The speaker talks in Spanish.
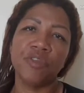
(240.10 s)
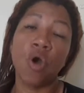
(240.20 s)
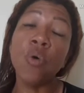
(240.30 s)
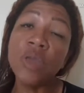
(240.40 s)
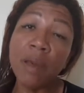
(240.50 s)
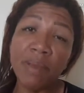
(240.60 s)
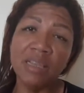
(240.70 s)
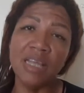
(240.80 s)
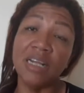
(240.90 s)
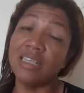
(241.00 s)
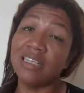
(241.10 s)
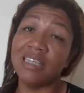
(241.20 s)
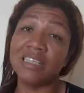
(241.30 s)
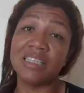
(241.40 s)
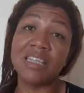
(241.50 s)
Obviamente
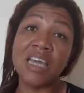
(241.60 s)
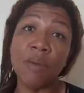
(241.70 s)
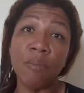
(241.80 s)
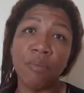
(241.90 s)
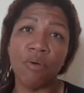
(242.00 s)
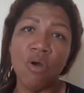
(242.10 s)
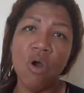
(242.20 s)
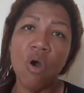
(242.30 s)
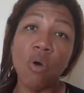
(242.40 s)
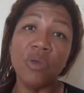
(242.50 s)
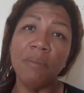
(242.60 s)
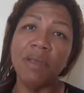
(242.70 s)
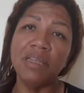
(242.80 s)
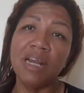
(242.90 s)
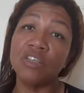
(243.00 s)
necesitas tiempo,
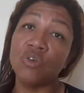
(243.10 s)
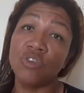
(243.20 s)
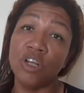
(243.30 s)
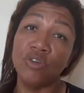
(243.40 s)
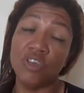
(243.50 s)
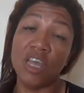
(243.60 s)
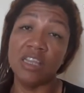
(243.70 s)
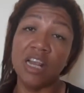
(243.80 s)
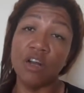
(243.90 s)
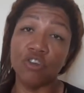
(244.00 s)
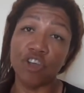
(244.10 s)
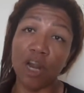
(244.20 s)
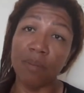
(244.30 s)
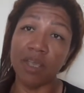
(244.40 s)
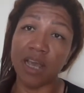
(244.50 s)
obviamente las cosas no se dan de la noche a
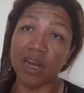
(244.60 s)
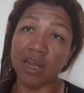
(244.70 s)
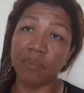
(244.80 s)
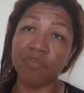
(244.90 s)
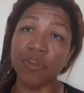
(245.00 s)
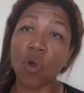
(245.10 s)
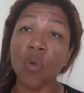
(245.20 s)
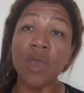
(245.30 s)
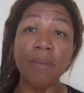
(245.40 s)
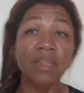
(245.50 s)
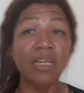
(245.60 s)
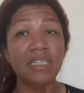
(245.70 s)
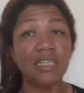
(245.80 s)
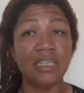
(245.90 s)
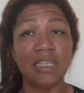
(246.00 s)
la mañana, obviamente
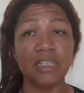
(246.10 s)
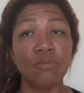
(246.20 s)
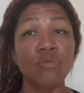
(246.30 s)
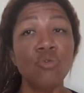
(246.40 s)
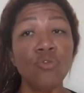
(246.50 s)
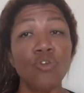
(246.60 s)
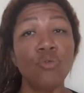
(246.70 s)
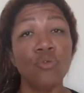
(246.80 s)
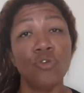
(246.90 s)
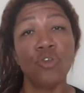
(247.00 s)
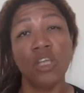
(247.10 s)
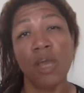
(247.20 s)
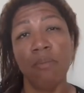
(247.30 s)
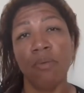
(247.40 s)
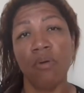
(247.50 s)
necesitas mucho, mucho
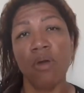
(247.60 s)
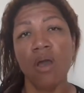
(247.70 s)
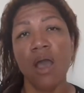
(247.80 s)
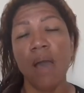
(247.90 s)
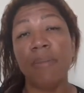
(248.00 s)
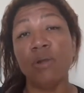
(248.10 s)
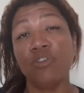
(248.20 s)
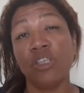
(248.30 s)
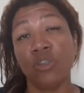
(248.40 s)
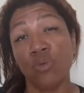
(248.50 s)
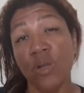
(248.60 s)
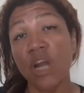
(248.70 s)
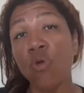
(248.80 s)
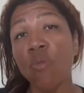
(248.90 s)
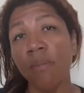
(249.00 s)
tiempo, pero si tú en
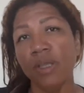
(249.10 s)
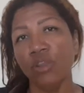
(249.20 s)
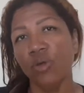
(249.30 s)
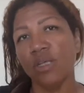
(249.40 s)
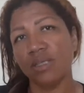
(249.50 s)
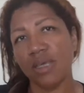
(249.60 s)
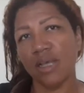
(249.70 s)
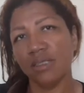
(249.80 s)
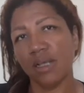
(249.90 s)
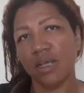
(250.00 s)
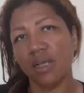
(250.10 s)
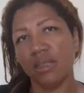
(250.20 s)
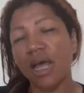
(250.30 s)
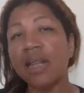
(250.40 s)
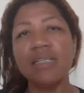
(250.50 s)
algún momento decides
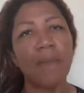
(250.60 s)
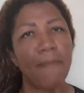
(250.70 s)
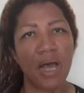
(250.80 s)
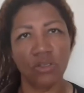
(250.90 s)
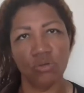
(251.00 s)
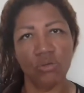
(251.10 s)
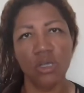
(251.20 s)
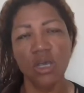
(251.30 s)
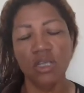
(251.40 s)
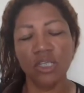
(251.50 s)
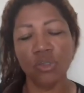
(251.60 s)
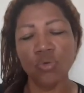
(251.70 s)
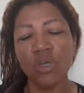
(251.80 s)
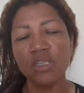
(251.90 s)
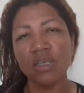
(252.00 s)
dar ese paso, si
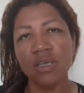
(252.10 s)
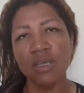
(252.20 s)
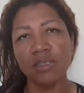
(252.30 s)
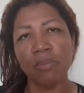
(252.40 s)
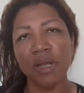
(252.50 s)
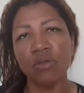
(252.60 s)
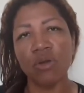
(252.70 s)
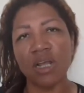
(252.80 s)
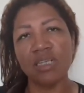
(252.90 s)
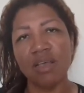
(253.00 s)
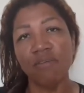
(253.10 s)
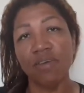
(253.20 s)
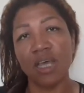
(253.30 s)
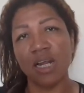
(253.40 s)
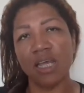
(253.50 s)
tú decides perdonar esa
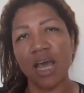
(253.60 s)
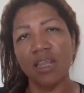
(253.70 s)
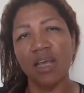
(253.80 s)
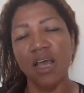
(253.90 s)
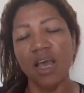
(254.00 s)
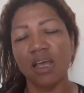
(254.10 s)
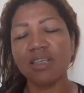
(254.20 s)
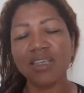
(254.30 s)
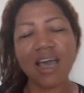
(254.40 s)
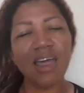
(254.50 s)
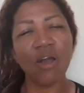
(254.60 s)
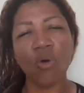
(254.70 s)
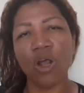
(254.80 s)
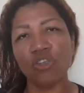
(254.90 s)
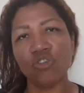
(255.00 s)
infidelidad, que sea de
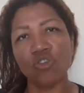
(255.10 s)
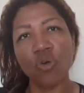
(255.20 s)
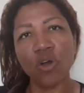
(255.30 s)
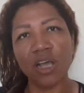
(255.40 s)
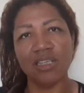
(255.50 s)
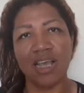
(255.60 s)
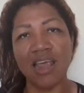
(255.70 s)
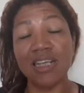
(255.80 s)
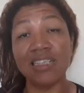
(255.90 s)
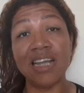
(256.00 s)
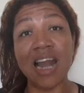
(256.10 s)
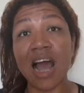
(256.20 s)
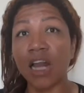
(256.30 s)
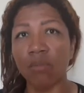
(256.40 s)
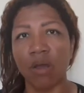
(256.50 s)
corazón, que sea desde el
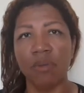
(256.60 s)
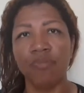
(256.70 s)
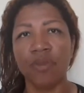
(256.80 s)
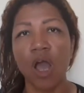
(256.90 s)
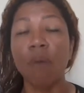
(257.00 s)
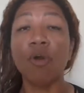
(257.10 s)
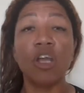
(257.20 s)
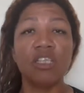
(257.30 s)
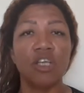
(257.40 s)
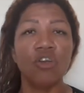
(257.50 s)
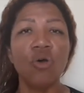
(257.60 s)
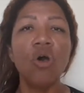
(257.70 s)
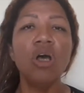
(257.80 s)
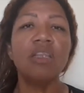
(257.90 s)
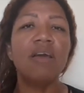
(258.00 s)
alma, porque si no,
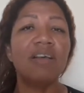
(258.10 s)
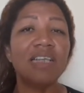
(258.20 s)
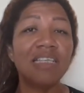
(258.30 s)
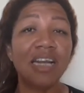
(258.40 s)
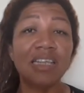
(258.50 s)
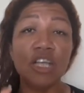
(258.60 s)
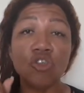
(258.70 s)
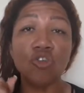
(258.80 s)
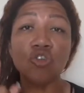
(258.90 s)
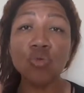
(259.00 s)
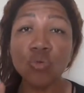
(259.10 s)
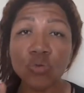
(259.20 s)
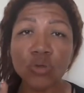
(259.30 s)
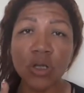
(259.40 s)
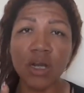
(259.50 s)
te vas a hacer daño tú,
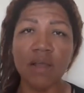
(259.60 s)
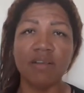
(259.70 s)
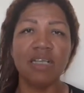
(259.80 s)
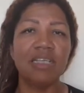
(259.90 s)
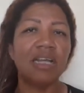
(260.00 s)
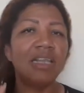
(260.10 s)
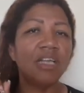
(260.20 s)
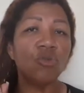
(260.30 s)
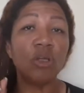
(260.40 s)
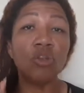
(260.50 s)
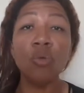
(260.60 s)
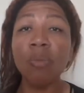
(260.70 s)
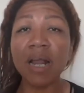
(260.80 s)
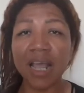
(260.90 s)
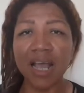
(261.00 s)
le vas a hacer daño a tu
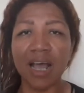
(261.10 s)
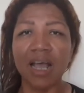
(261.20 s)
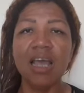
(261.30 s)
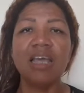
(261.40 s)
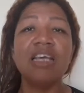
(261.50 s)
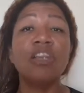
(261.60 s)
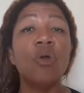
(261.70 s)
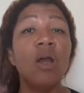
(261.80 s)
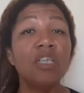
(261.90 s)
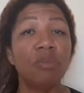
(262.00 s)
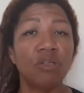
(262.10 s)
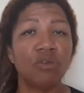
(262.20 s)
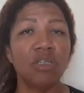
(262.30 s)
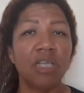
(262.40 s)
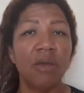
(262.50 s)
pareja y a todas las
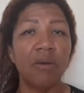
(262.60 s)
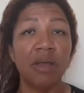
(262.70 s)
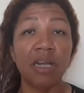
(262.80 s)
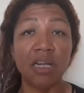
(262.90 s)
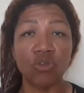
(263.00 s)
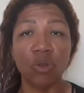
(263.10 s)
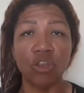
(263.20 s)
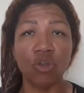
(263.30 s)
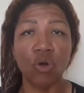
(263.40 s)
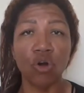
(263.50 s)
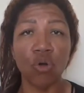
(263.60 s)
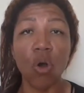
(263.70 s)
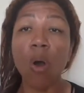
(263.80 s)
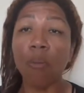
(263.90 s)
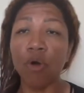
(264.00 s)
personas que vivan en su entorno.
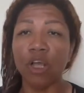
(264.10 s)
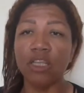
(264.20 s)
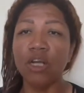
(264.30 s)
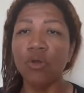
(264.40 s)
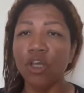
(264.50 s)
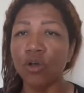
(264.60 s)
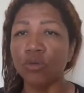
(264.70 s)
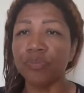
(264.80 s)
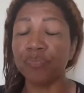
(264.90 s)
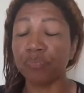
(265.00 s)
¿Por qué te lo digo?